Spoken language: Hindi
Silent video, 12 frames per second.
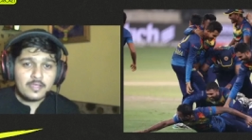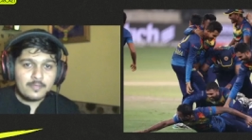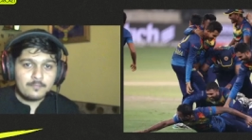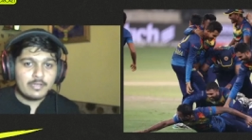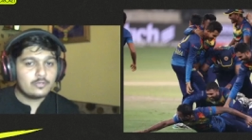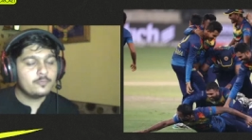
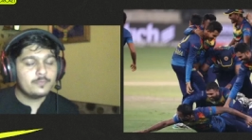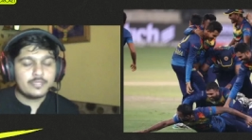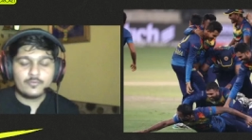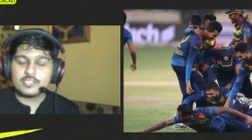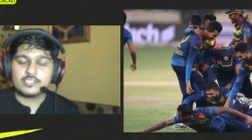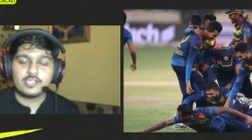बिल्कुल भी वो
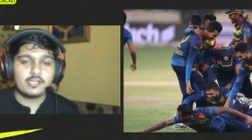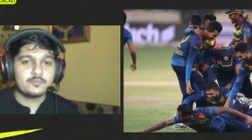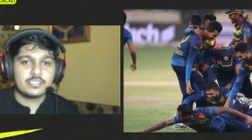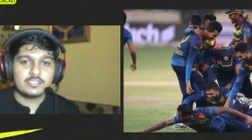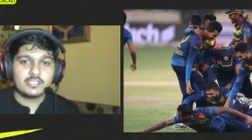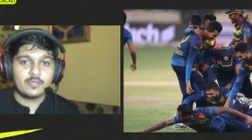एशिया कप
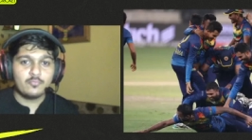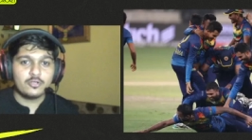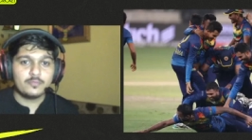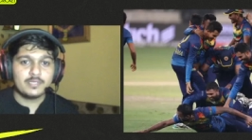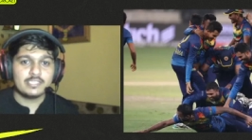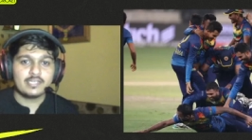जीतने के मूड में
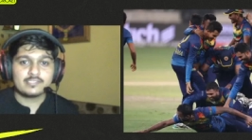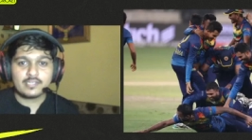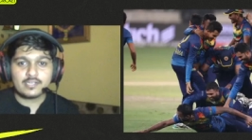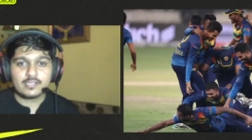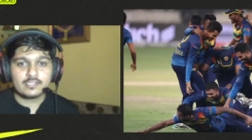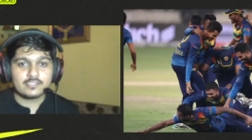नहीं था ऐसा
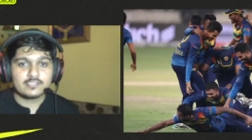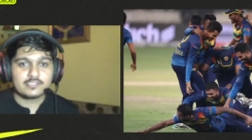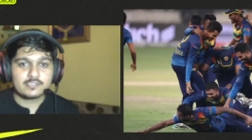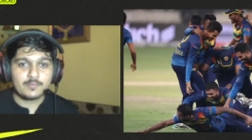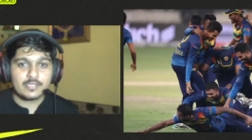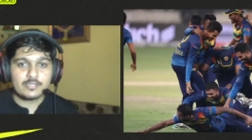लग रहा था जैसे
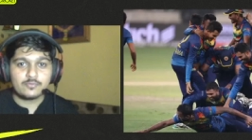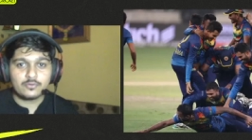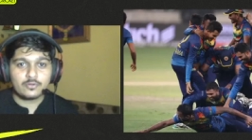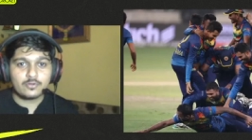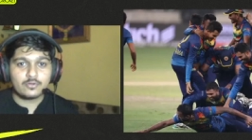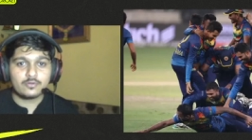भाई
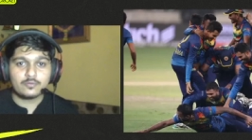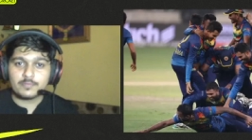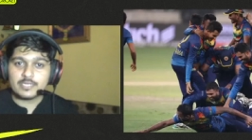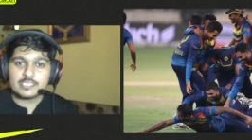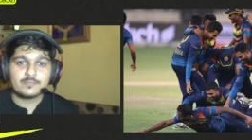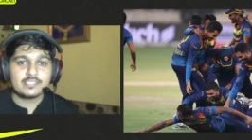उनको
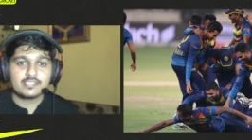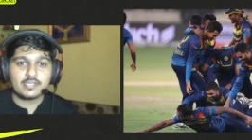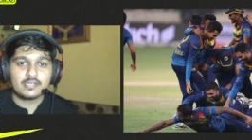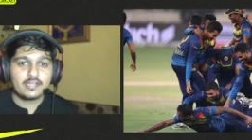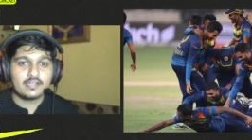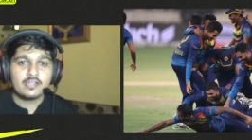प्लेस प्लेस
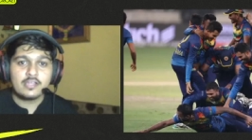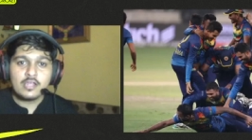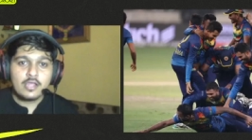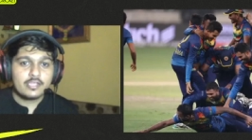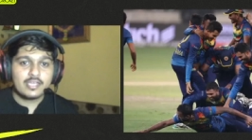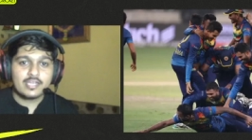करना है
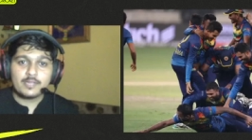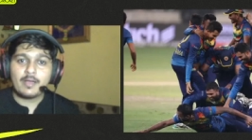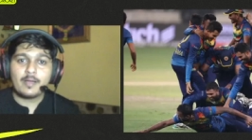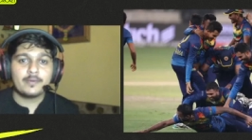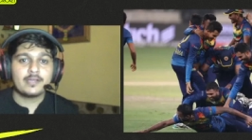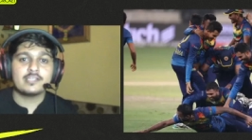यार ये
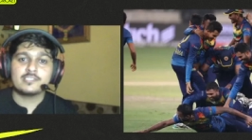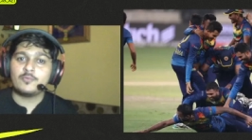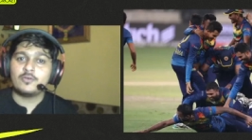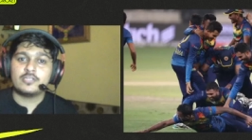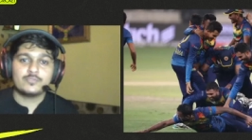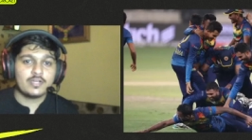बाबर आजम और
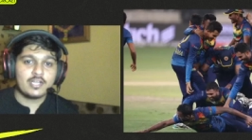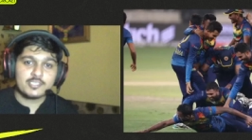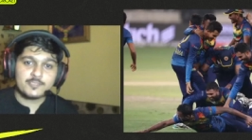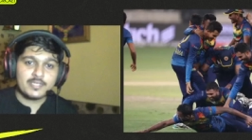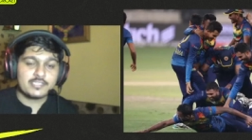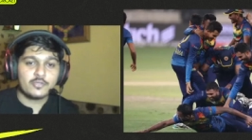रिजवान आज
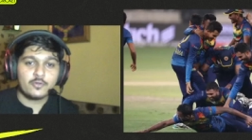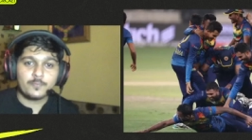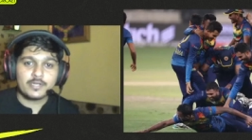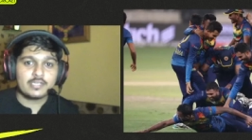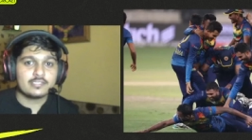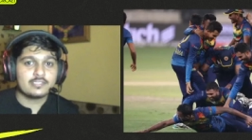भी कैसे ओपन
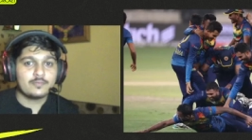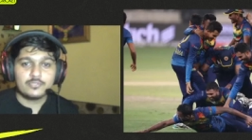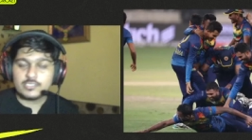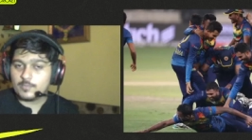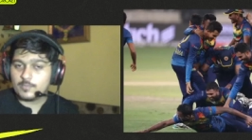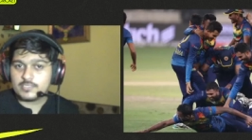करते हैं मुझे
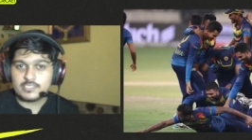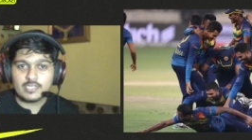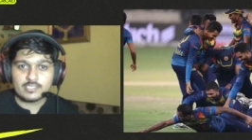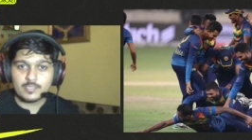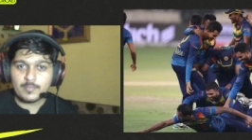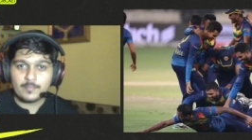समझ नहीं
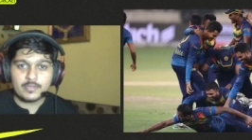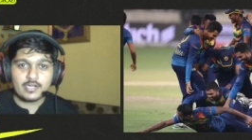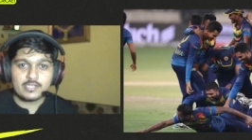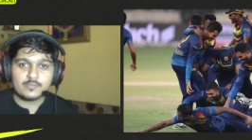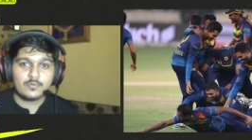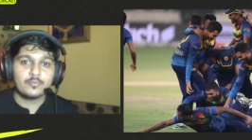आता बाबर
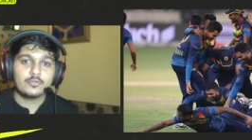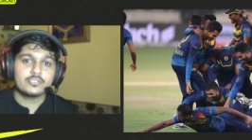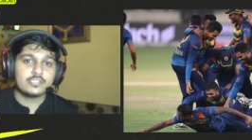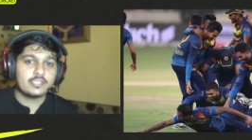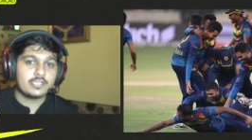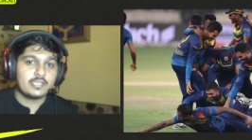आजम को बोलते
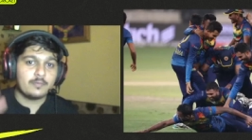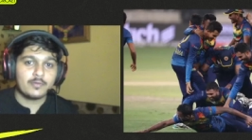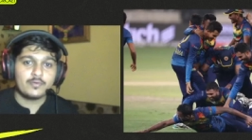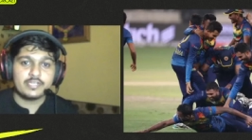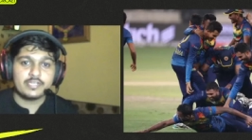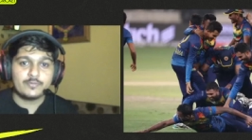थे कि नंबर
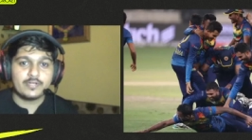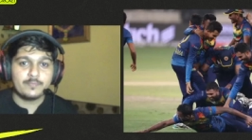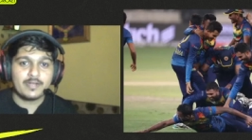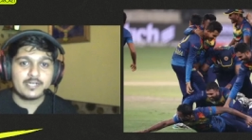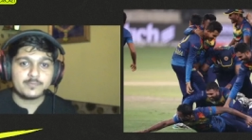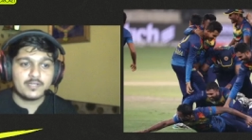वन टी ट्वेंटी
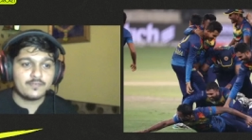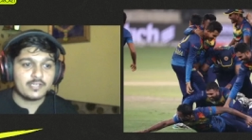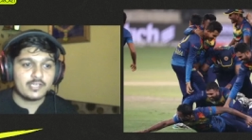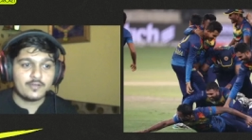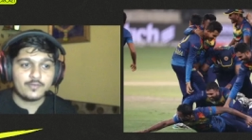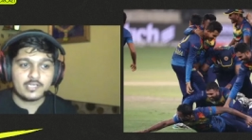बैट्समैन है
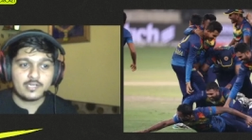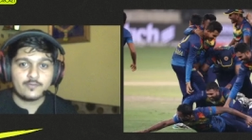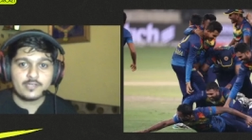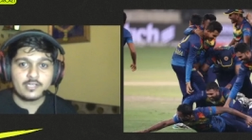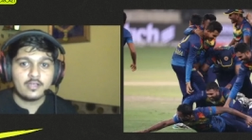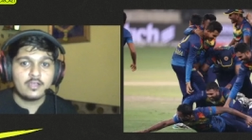वगैरह वगैरह
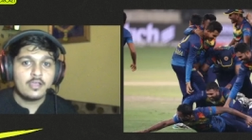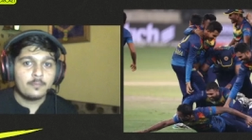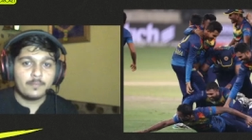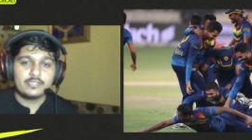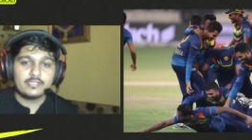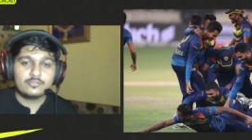वगैरह
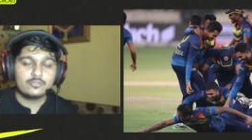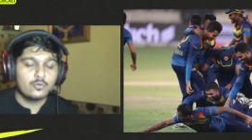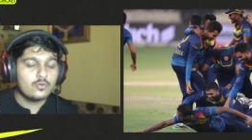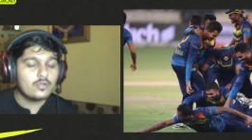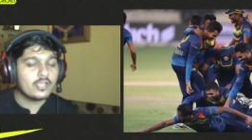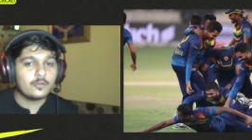भाई
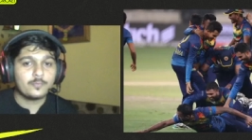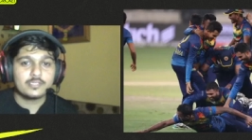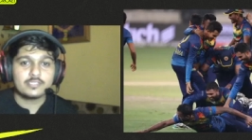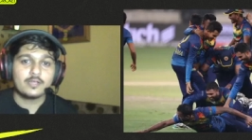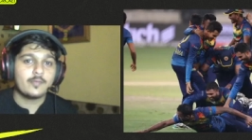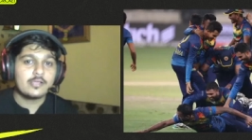थूक है वो
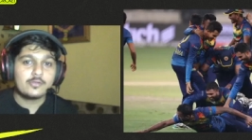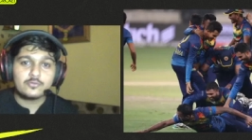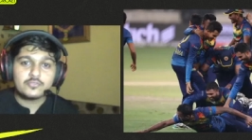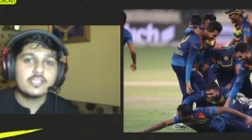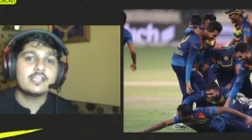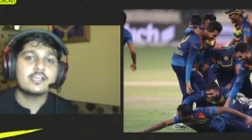बंदा भाई कुछ
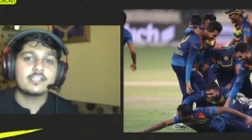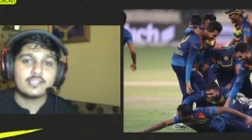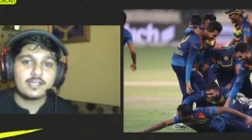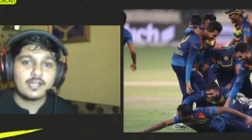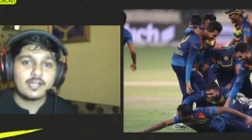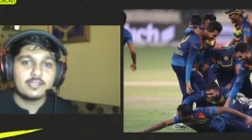नहीं करता है
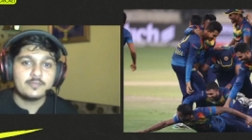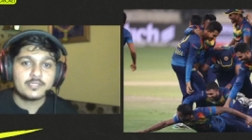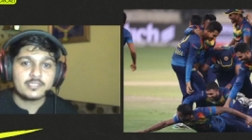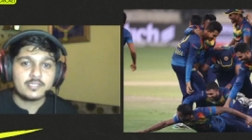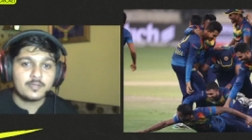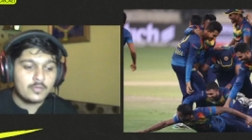खाली
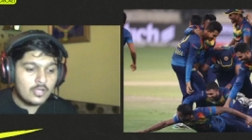मतलब